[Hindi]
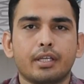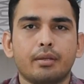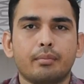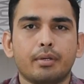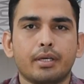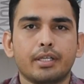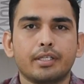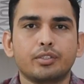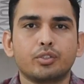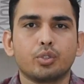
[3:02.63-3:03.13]

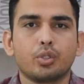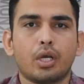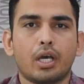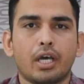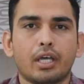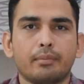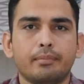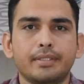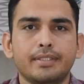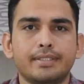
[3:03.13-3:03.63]
हमारी जो
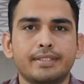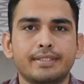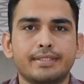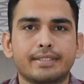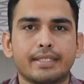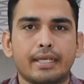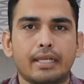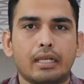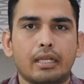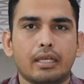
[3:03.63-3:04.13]
आरबीसी
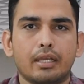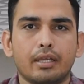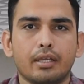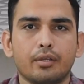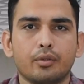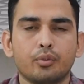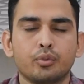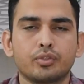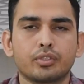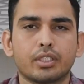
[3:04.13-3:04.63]
सेल
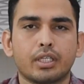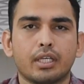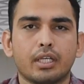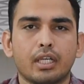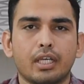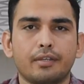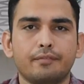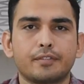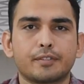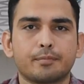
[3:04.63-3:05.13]
है उसका
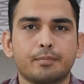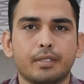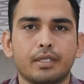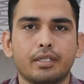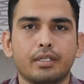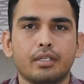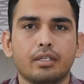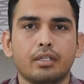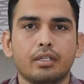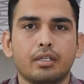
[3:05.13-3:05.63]
लाइफ स्पान